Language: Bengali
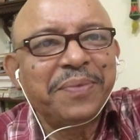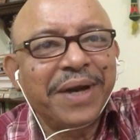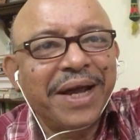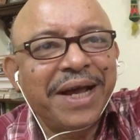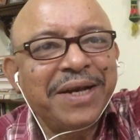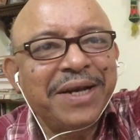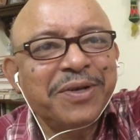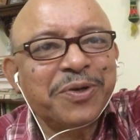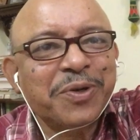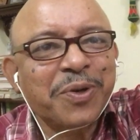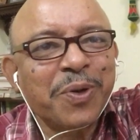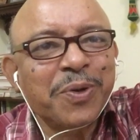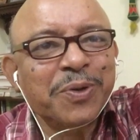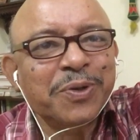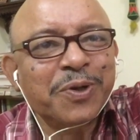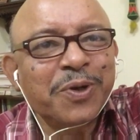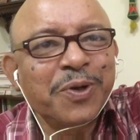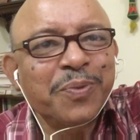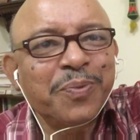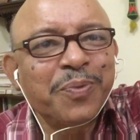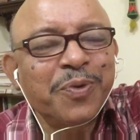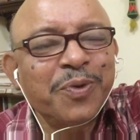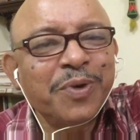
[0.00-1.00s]
ব্র্যান
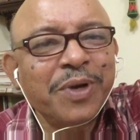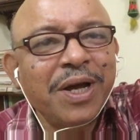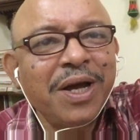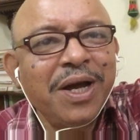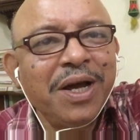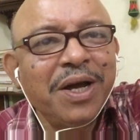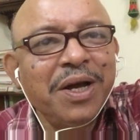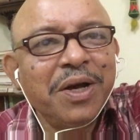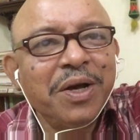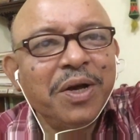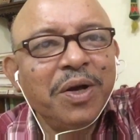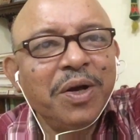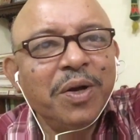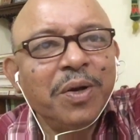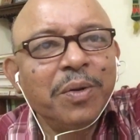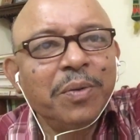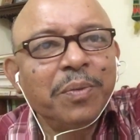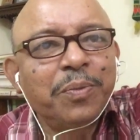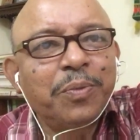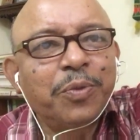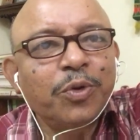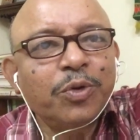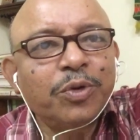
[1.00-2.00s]
সহজলভ্য না
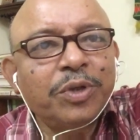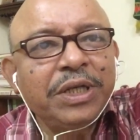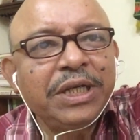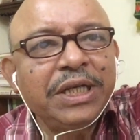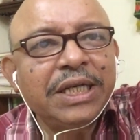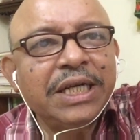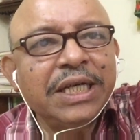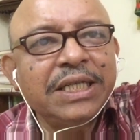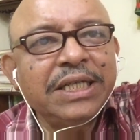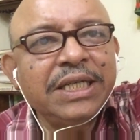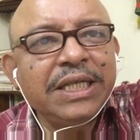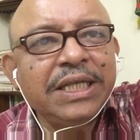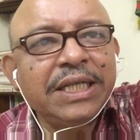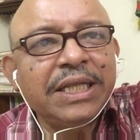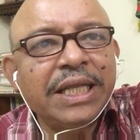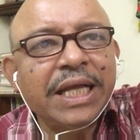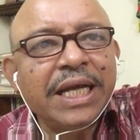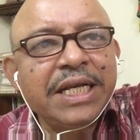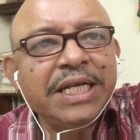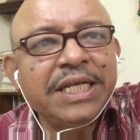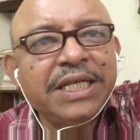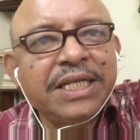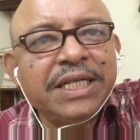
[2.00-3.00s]
প্রতি কেজি
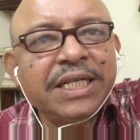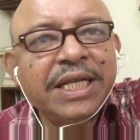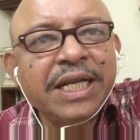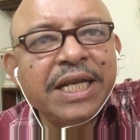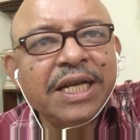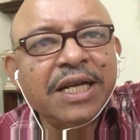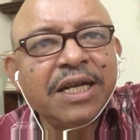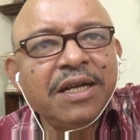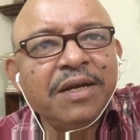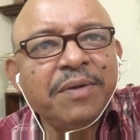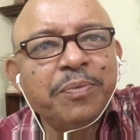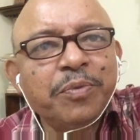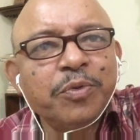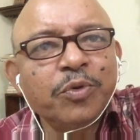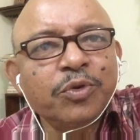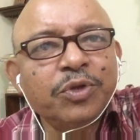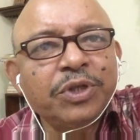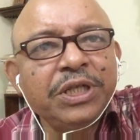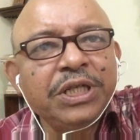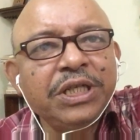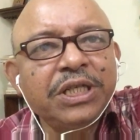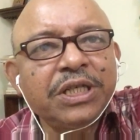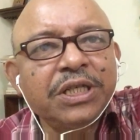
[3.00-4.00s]
তেইশ থেকে
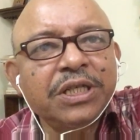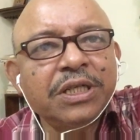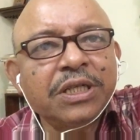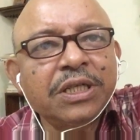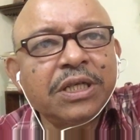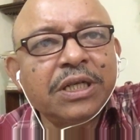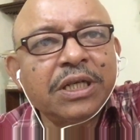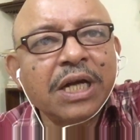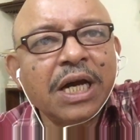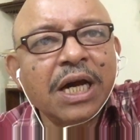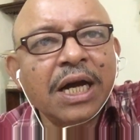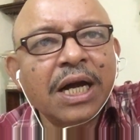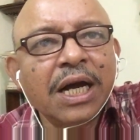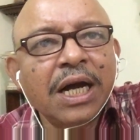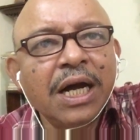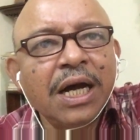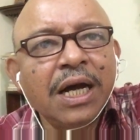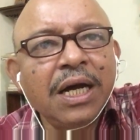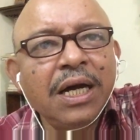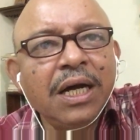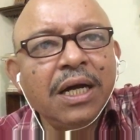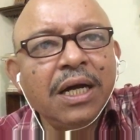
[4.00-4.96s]
পঁচিশ টাকা